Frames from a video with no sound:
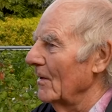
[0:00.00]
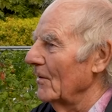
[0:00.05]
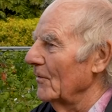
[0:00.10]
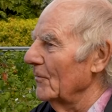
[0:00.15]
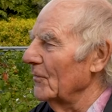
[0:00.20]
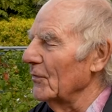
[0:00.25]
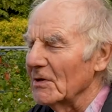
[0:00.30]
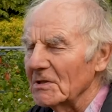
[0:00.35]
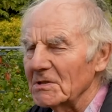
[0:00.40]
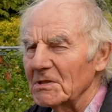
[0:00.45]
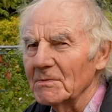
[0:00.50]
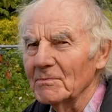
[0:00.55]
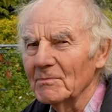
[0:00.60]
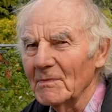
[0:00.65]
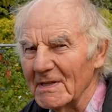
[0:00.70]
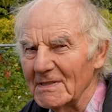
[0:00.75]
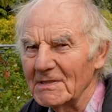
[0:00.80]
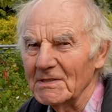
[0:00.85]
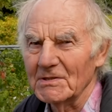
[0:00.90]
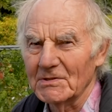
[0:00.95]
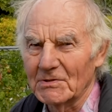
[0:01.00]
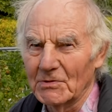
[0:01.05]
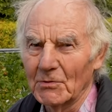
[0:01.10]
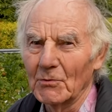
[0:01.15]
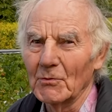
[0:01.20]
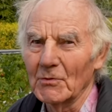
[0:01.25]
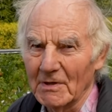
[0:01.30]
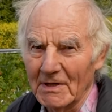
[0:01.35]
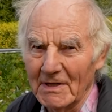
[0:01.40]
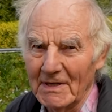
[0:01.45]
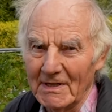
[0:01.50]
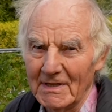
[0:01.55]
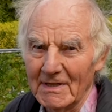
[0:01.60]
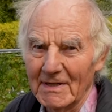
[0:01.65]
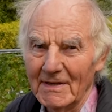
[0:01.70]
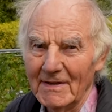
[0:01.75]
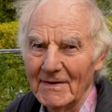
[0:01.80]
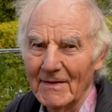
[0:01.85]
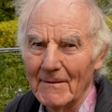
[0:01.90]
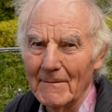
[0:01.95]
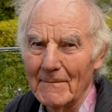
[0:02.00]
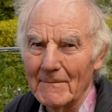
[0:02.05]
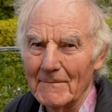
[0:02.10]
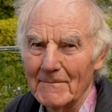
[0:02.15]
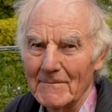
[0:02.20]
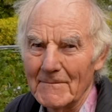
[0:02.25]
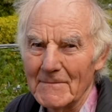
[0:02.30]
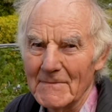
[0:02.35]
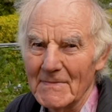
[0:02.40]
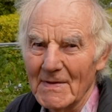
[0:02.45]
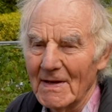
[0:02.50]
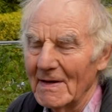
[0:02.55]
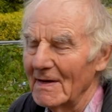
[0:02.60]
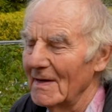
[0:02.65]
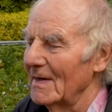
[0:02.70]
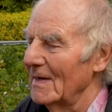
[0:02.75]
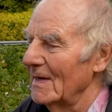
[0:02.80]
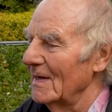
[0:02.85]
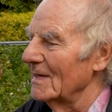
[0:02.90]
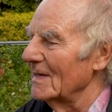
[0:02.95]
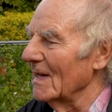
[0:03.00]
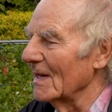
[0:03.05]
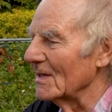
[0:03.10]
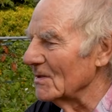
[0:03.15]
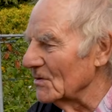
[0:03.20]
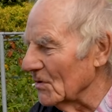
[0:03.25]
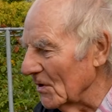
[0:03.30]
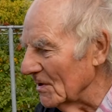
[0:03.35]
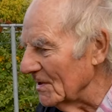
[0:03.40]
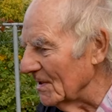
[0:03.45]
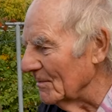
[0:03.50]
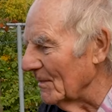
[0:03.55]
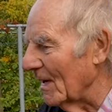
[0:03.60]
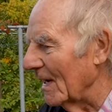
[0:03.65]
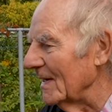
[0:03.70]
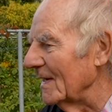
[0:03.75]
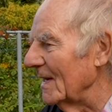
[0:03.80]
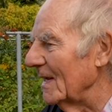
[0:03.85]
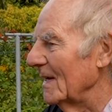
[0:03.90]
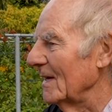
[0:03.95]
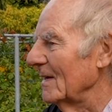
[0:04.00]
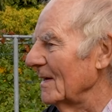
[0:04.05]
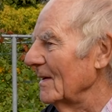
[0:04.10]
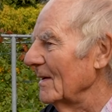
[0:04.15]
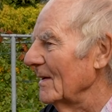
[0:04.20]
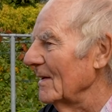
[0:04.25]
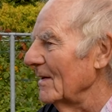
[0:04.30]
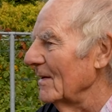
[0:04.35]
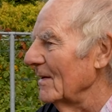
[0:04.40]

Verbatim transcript: frischen Mist zu kriegen, dann sollte man den